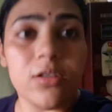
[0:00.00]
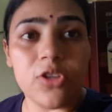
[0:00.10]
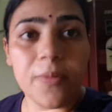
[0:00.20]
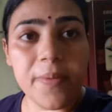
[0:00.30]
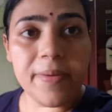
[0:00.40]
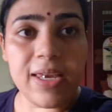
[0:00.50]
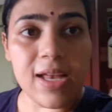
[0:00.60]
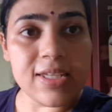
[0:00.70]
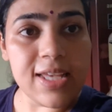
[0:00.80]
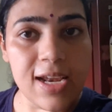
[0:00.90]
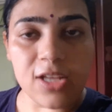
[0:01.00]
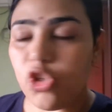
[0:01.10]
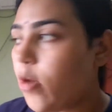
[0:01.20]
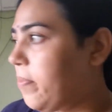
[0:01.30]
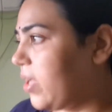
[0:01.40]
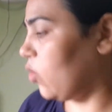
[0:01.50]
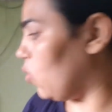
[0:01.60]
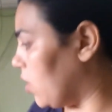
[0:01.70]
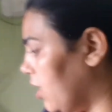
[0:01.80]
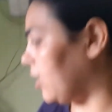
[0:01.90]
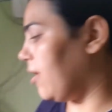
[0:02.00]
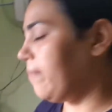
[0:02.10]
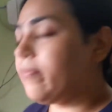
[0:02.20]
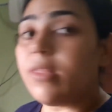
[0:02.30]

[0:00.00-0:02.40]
तभी मेरा सारा चॉपिंग हो गई है